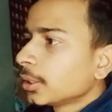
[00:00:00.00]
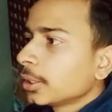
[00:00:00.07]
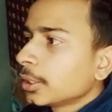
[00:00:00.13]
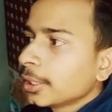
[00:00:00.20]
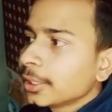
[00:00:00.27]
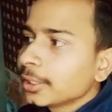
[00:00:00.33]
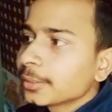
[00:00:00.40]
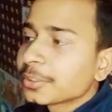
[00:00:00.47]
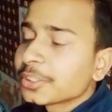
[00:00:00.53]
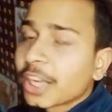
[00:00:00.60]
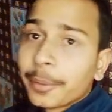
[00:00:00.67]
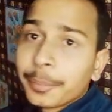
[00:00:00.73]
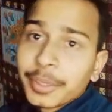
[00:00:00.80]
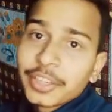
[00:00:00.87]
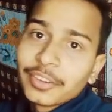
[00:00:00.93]
नहीं जब
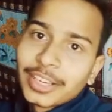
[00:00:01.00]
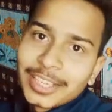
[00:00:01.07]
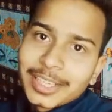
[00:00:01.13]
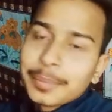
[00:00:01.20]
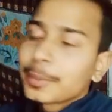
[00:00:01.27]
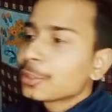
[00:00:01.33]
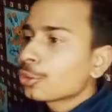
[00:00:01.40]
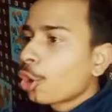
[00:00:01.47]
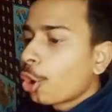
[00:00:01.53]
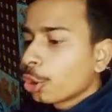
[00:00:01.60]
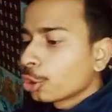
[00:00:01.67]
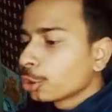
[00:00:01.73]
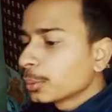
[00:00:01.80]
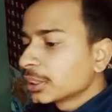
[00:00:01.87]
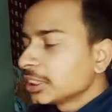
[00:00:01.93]
सामने वाले के पास
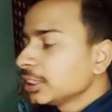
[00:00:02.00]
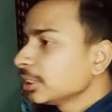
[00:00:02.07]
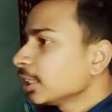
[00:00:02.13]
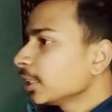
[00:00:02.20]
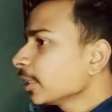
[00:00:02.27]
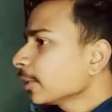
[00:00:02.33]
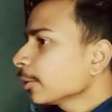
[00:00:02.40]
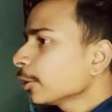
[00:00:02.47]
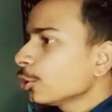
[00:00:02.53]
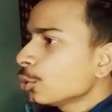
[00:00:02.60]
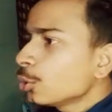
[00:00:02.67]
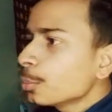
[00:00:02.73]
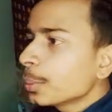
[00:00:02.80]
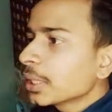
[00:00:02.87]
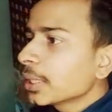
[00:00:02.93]
ऑटो मशीन गन है क्यों
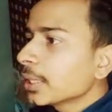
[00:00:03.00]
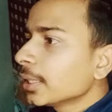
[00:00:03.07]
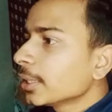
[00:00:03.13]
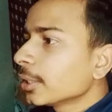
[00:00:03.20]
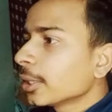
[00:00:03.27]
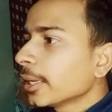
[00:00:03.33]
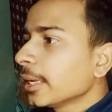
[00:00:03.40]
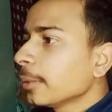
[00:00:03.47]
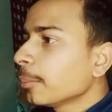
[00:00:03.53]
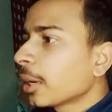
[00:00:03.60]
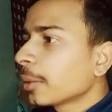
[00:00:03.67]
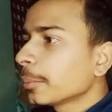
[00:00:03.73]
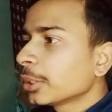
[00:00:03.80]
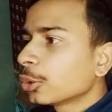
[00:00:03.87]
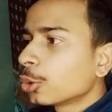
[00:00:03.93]
पंगे ले रहे एक बार
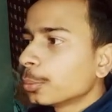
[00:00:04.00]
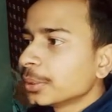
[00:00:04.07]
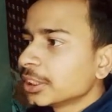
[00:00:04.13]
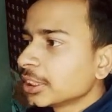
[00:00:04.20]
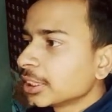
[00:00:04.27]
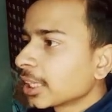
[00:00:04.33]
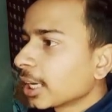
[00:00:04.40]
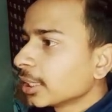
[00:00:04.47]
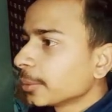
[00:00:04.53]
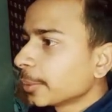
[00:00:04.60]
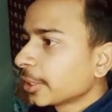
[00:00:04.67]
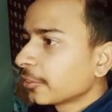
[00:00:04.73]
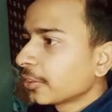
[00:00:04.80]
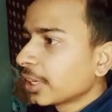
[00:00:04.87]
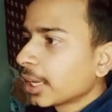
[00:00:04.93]
में खोपड़ी चिटका दी मैंने
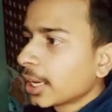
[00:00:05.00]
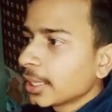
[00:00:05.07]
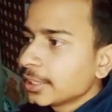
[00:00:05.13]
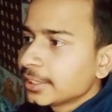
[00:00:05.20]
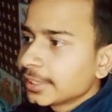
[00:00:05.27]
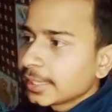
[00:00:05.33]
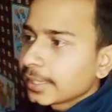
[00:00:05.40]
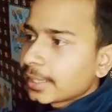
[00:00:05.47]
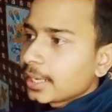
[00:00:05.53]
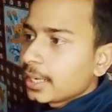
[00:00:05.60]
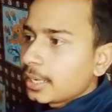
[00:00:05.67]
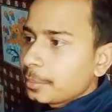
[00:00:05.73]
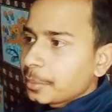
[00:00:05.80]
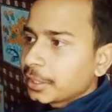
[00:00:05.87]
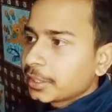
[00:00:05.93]
फिलहाल ये रहा
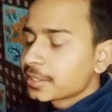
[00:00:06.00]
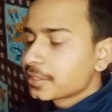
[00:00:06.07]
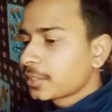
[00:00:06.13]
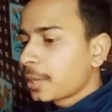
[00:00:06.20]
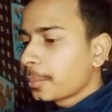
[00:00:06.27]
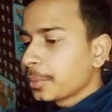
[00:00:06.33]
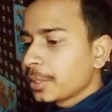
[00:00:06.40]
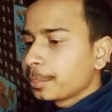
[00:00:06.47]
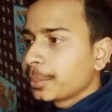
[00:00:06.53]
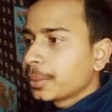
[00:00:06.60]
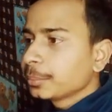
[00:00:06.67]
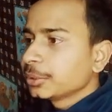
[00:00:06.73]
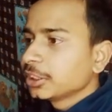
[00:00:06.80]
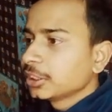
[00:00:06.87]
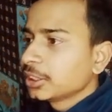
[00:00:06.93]
हमारा सामने बम
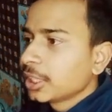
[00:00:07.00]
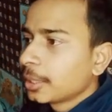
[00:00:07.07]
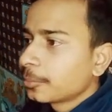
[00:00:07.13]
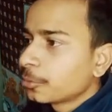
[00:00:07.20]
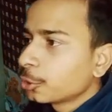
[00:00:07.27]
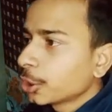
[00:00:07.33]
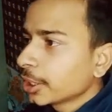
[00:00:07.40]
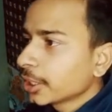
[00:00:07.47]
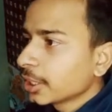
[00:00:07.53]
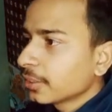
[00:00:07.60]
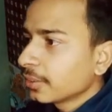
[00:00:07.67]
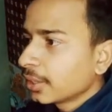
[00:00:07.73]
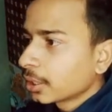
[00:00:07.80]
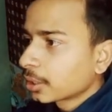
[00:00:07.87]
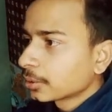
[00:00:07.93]
जिससे हम फोड़ेंगे
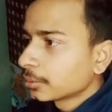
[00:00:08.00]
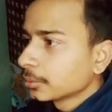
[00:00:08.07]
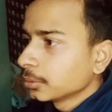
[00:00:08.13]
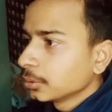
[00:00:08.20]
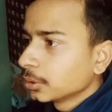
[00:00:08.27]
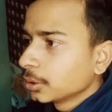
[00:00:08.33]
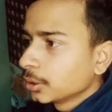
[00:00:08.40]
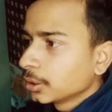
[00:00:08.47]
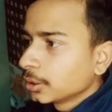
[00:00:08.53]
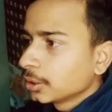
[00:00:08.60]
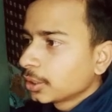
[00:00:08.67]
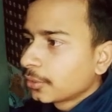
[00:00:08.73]
दीवार या